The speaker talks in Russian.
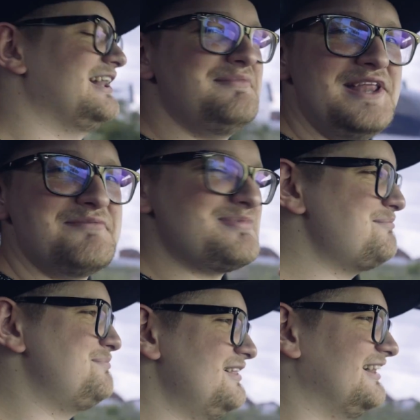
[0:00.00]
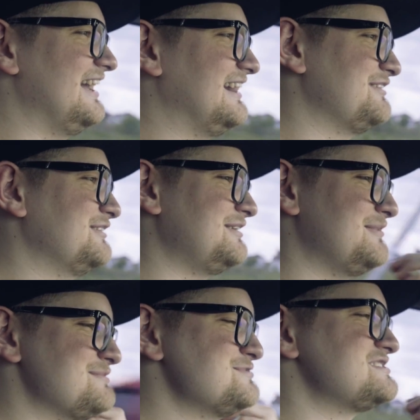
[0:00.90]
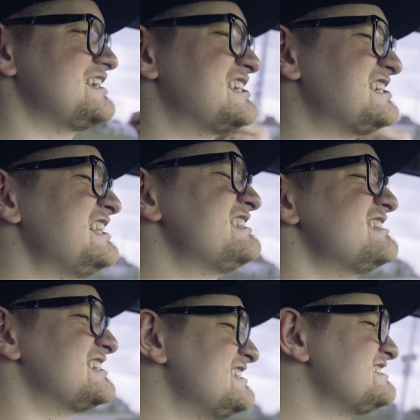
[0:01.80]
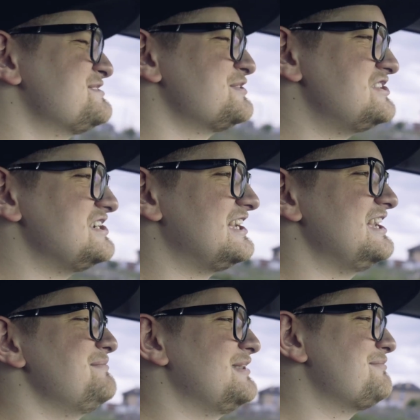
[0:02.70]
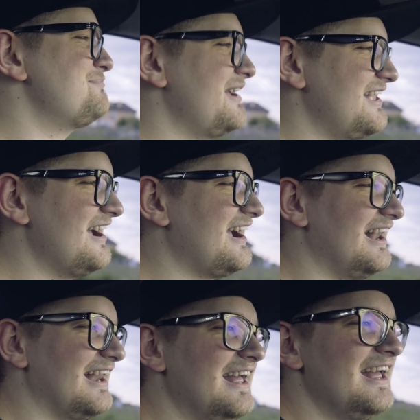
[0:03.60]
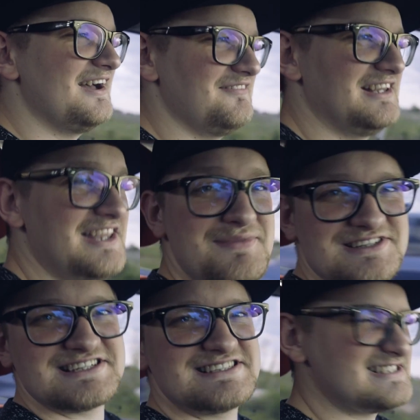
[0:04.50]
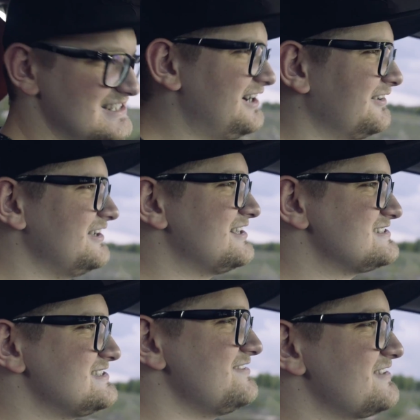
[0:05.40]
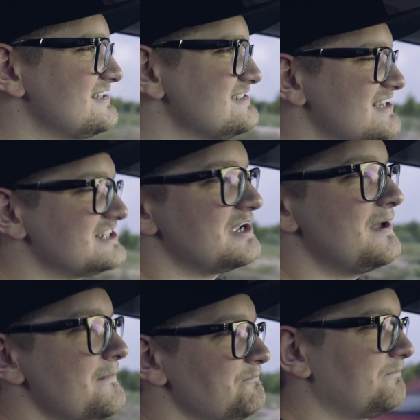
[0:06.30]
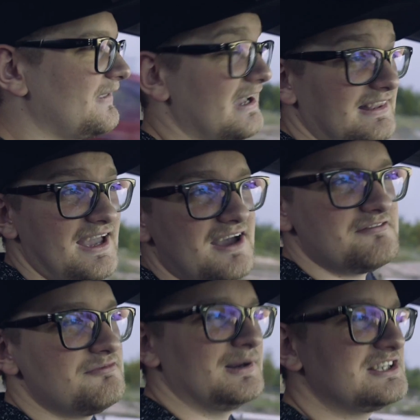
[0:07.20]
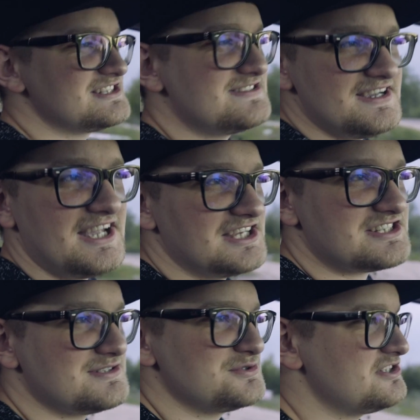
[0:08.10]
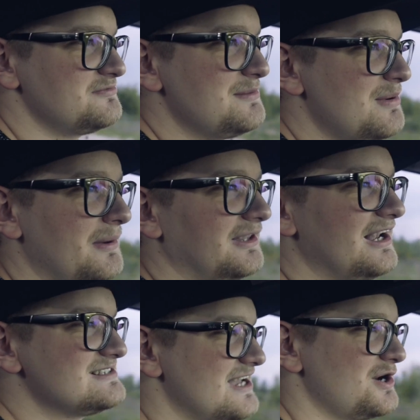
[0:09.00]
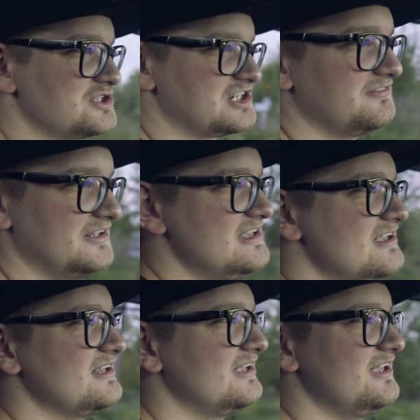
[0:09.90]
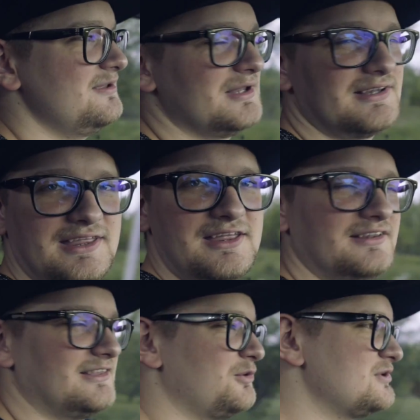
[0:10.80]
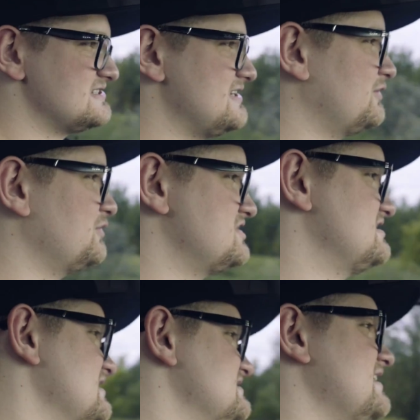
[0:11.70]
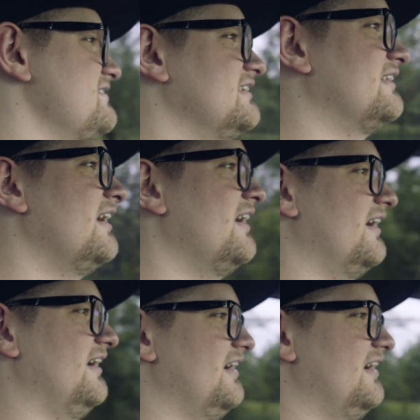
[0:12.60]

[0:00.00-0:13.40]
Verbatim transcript: Для меня бомбило это вот именно музыка шанс шансончики, именно поехали, Владимирский Централ, ветер северный, знаешь, Хотя в большинстве, конечно, случаев мне попадались хорошие водители, и именно таки, такой след хочется оставить э,